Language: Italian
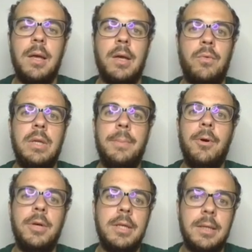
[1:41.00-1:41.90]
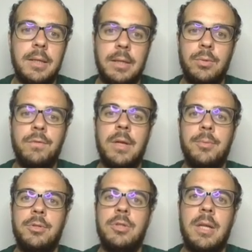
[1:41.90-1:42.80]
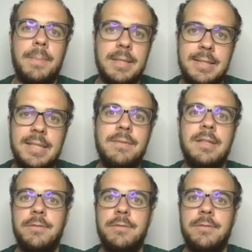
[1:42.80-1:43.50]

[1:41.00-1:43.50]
e quindi poi ridurre una posizione passiva,